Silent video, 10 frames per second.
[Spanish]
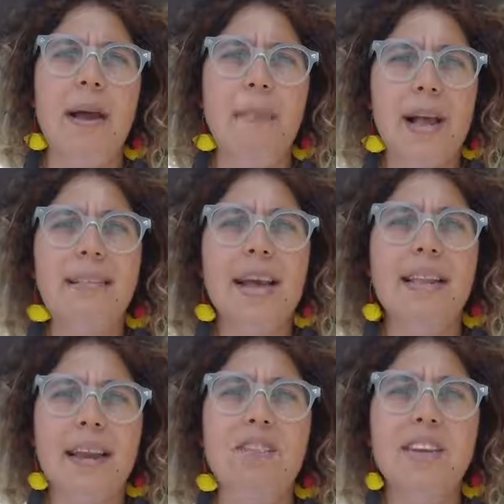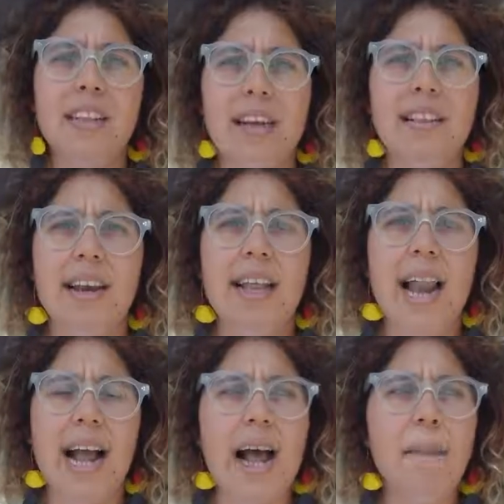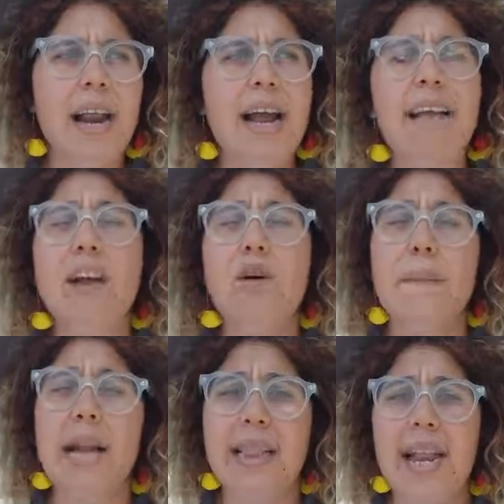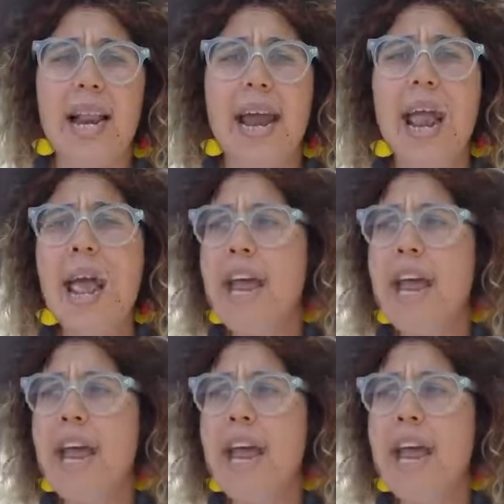el PC 383 de la Cámara que se convierte en ley.